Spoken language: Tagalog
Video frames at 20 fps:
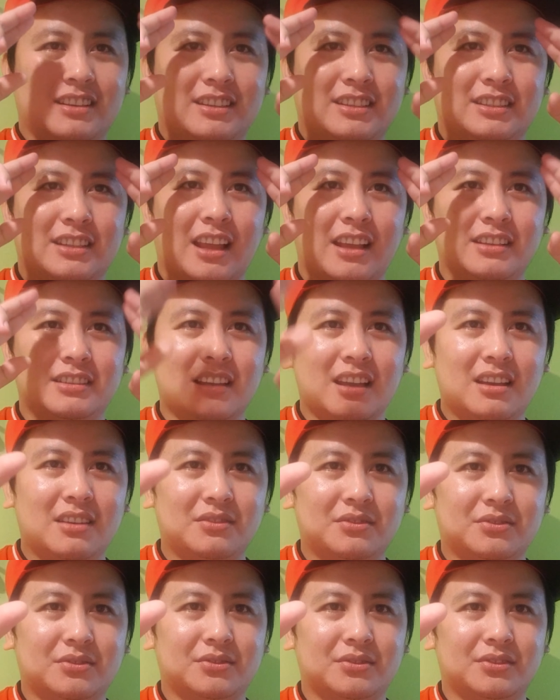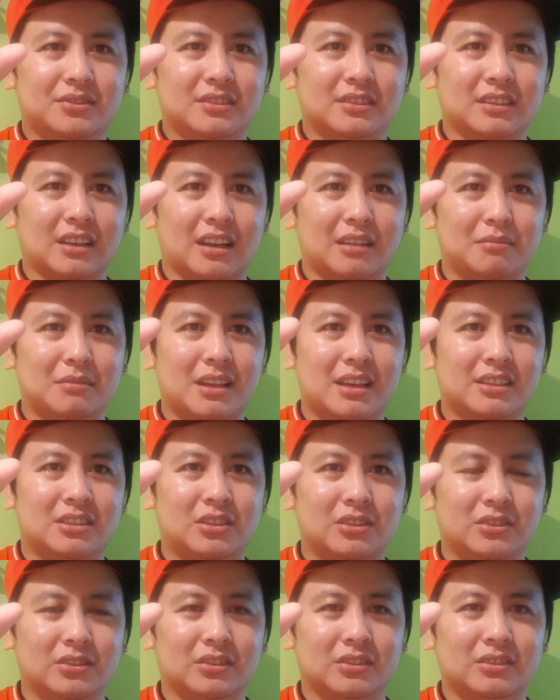Stay safe. God bless
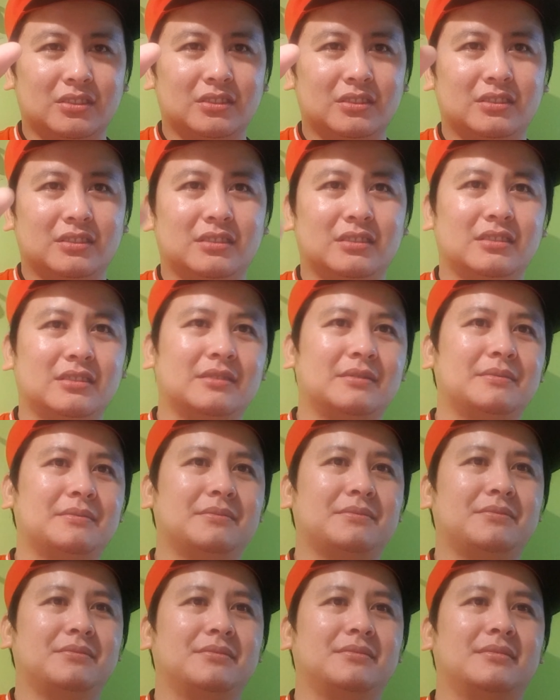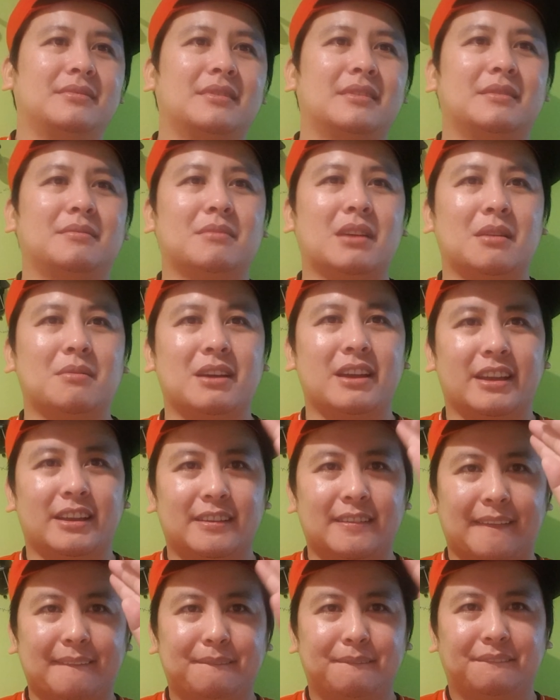you.
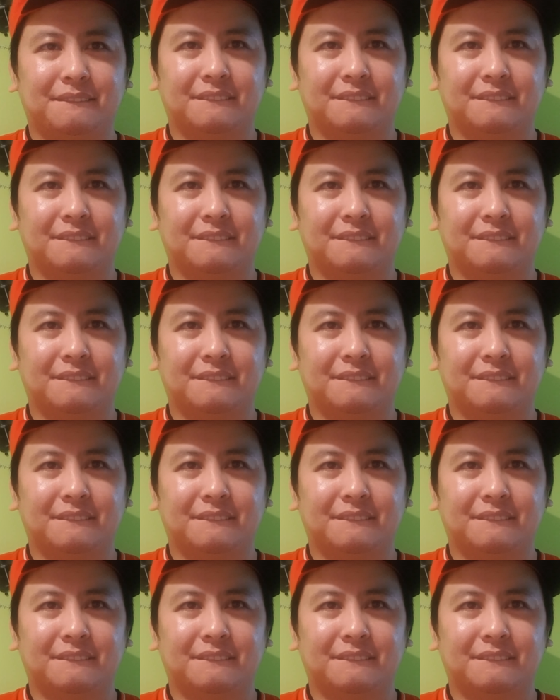Bye-bye.